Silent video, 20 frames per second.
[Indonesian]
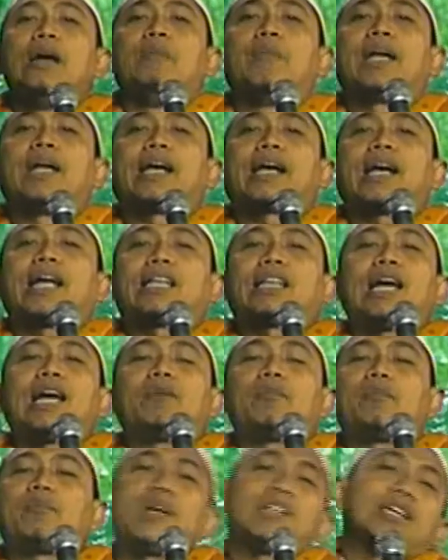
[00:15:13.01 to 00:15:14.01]
mereka
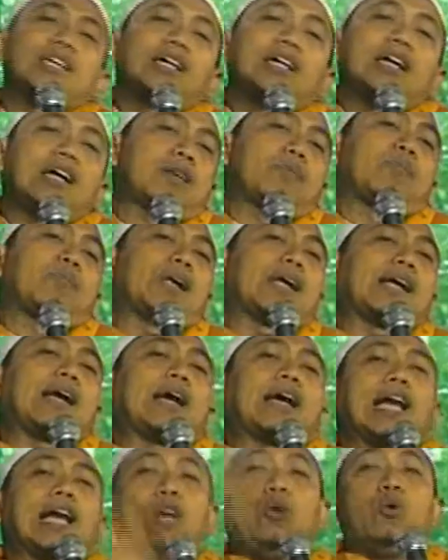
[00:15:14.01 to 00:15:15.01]
tanpa sadar mereka
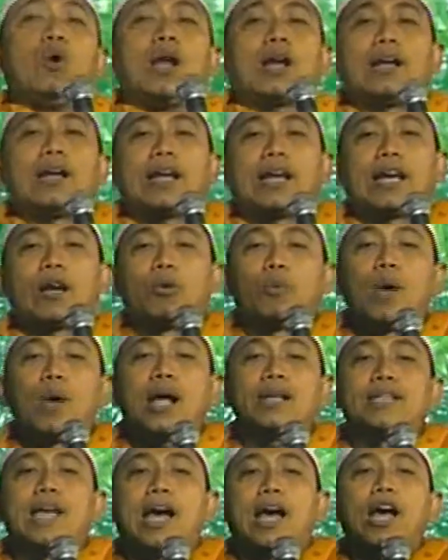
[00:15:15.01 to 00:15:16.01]
keluar dari
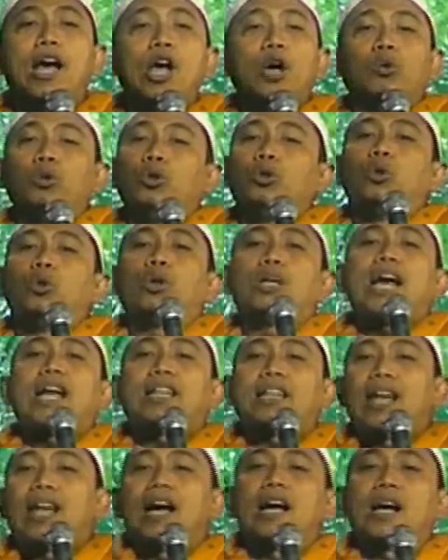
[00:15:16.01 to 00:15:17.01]
rumahnya untuk
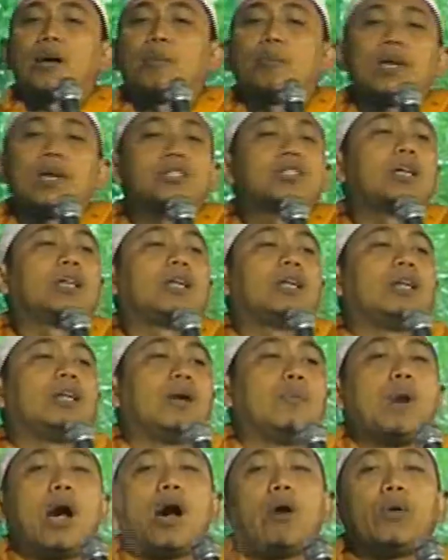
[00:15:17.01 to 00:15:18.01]
datang ke Masjid
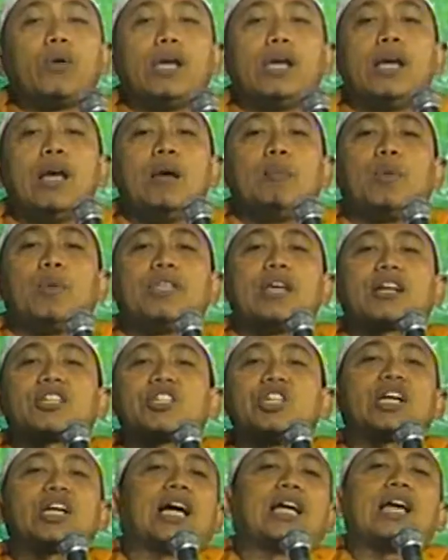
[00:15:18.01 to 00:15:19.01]
Nabawi
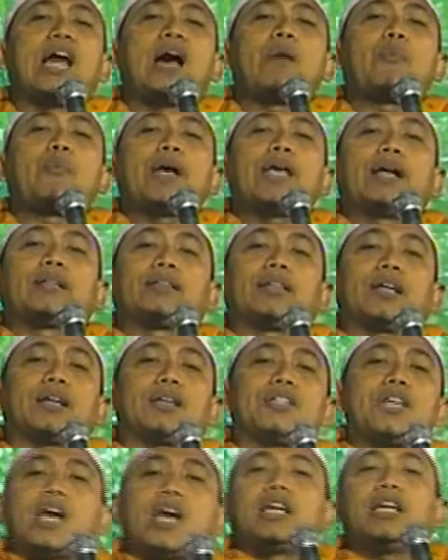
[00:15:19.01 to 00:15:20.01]
menyaksikan apa yang
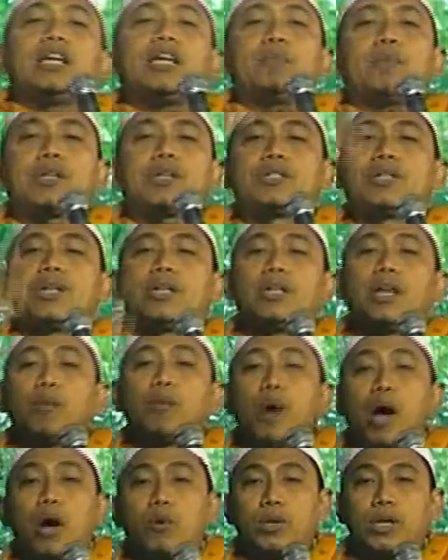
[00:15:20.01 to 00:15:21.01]
terjadi di Masjid
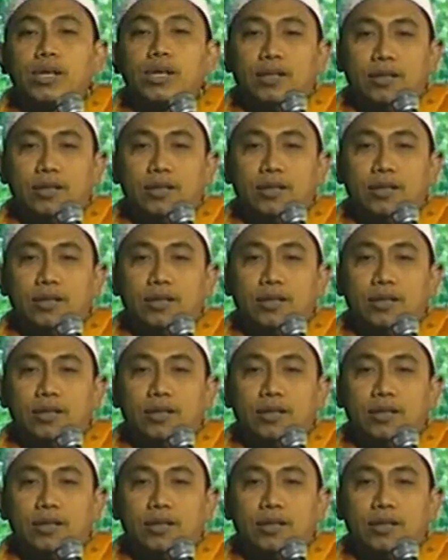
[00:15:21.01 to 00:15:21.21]
Nabawi.